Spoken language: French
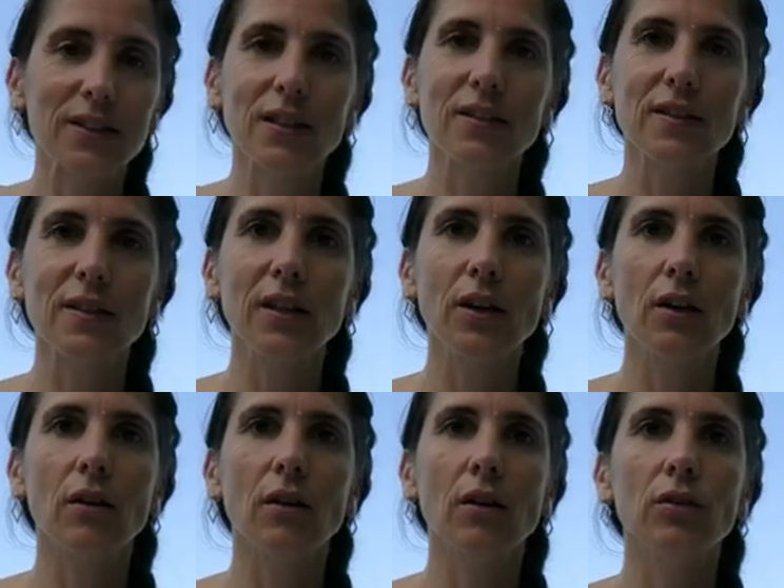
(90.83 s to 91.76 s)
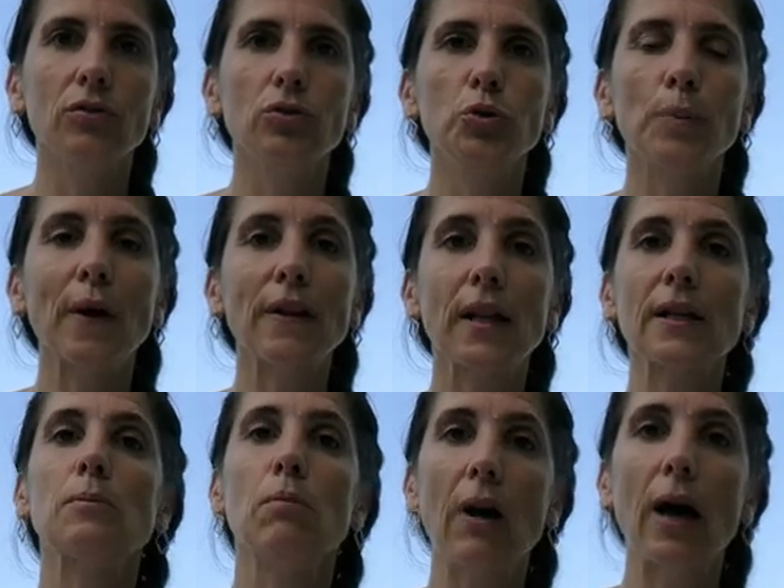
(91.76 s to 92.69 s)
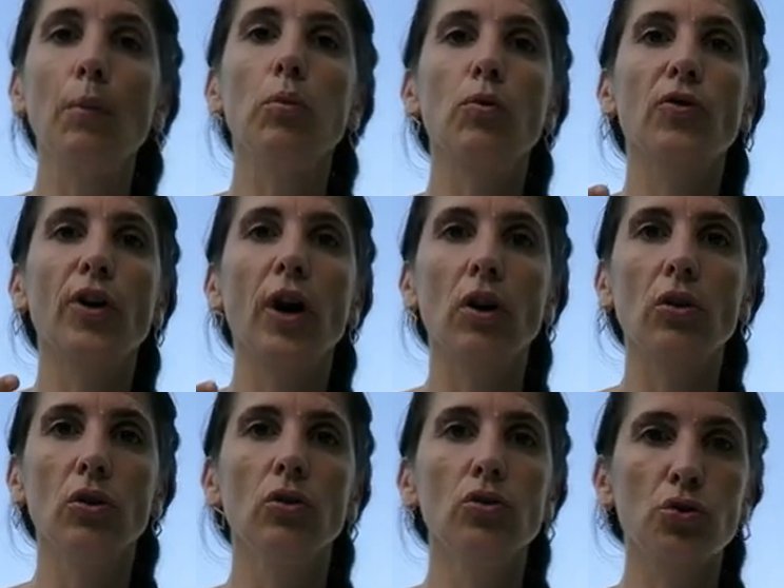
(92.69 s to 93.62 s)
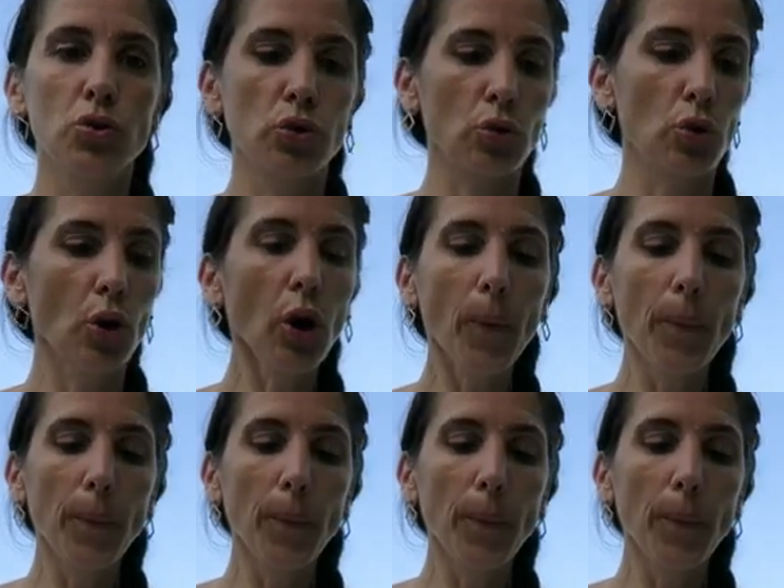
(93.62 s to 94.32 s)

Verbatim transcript: C'était du spandex blanc pour faire le juste corps.